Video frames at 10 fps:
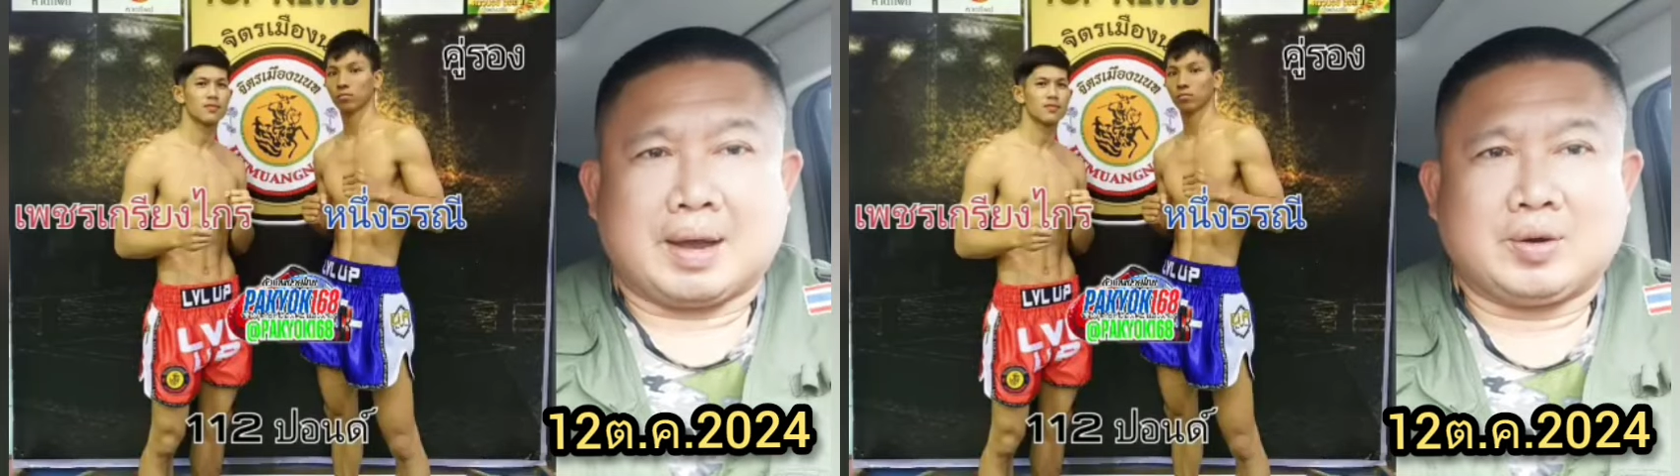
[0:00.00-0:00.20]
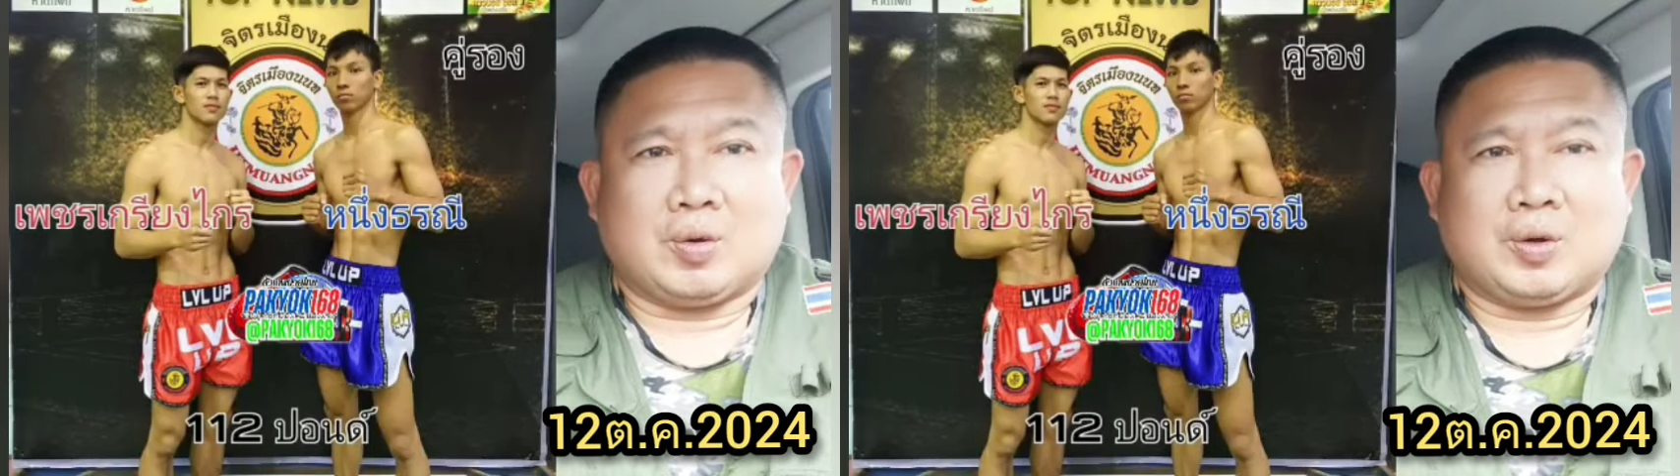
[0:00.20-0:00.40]

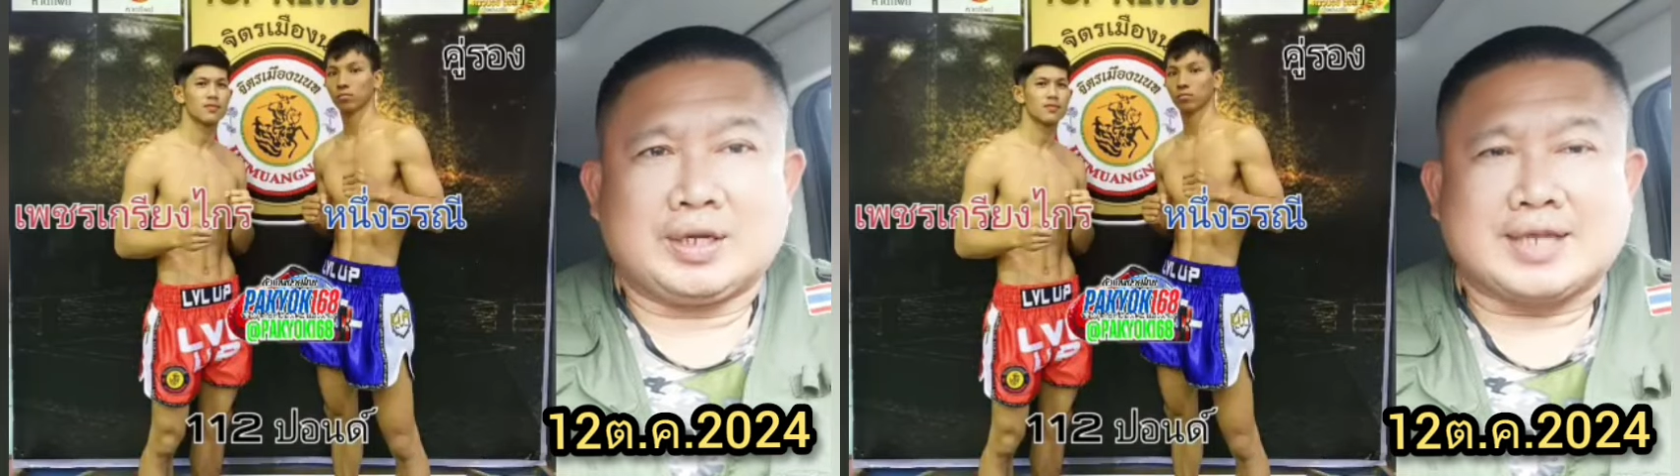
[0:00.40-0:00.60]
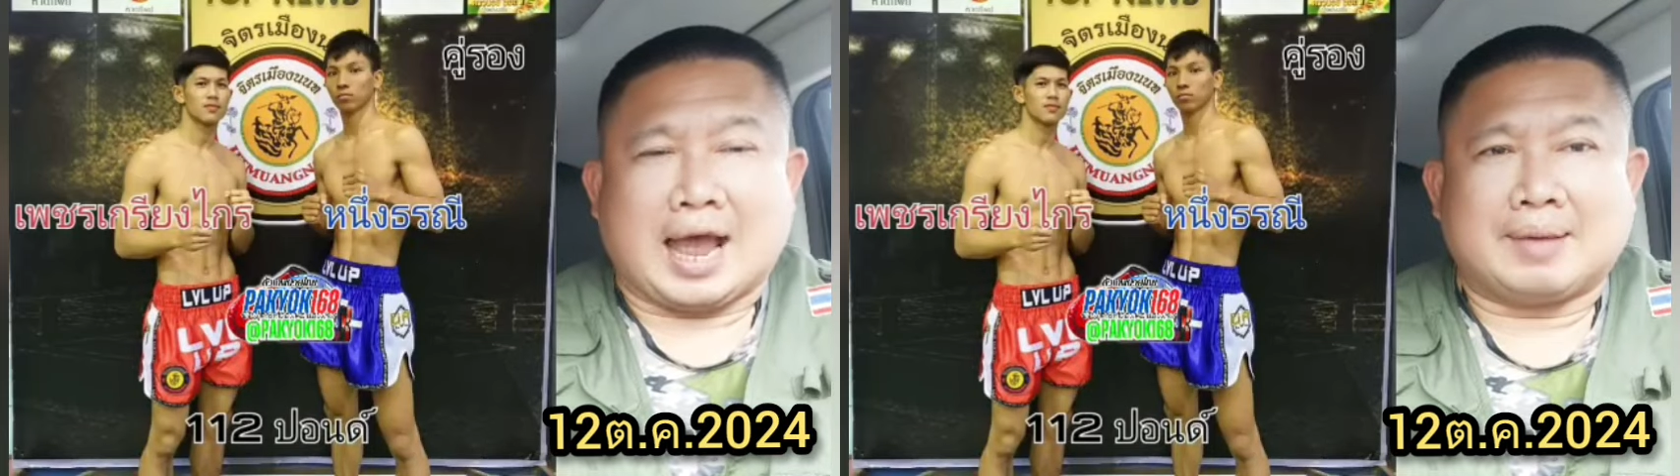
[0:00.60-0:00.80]
มาดูคู่
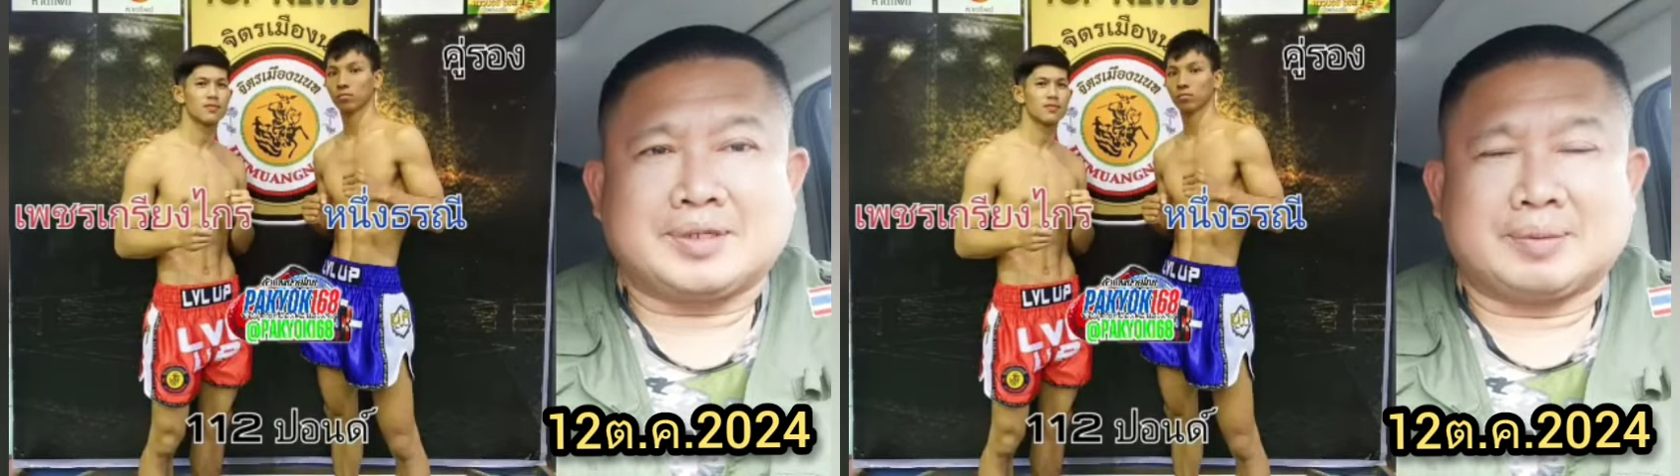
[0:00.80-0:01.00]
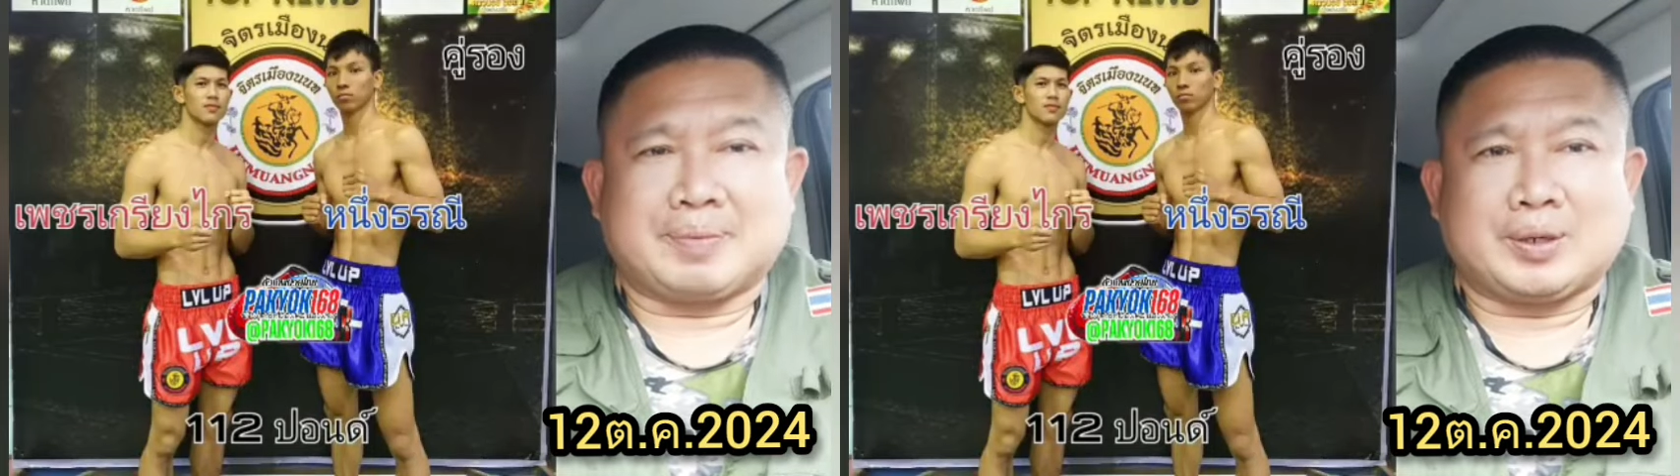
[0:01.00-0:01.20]
ที่
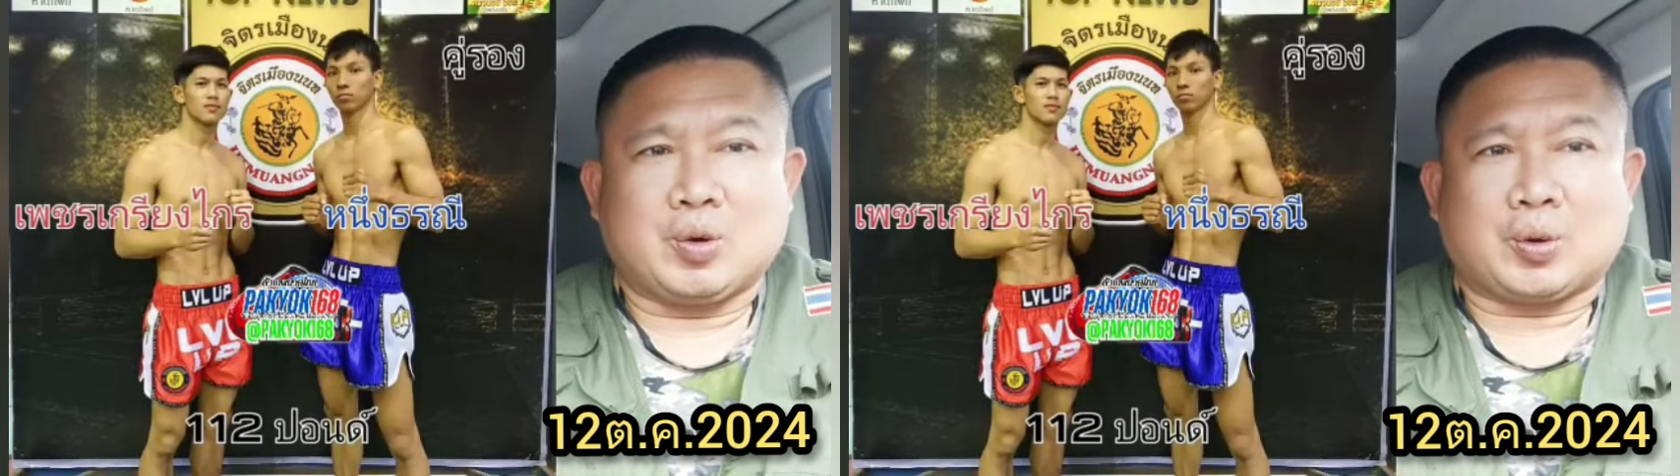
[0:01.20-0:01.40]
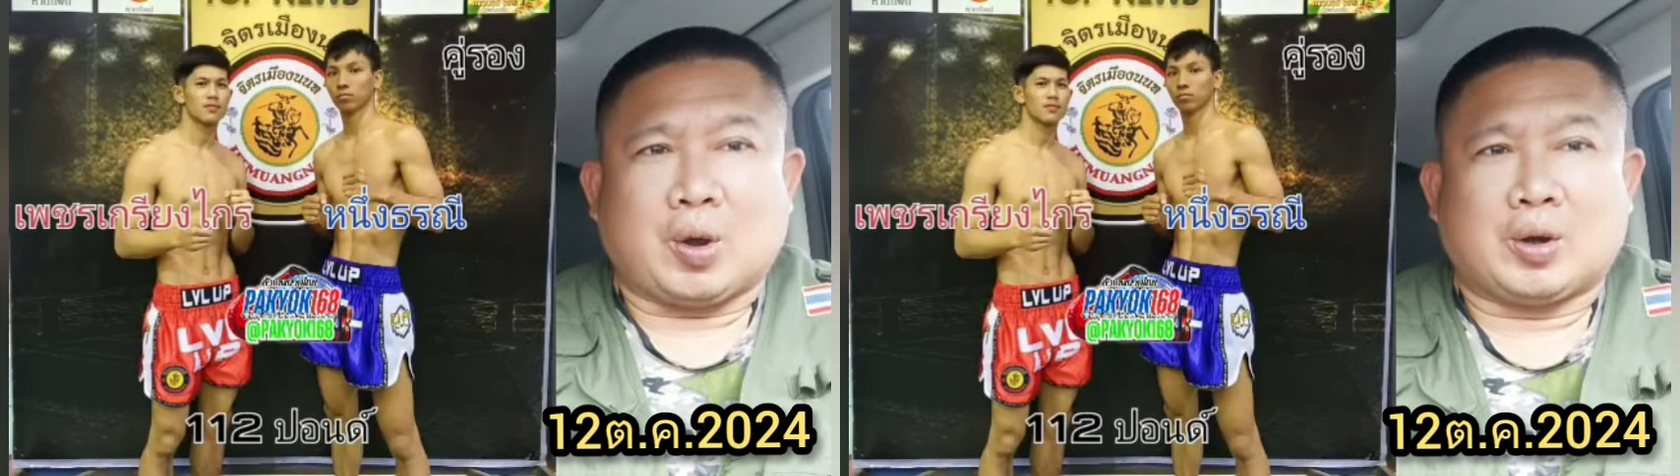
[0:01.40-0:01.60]
3 ซึ่งเป็นคู่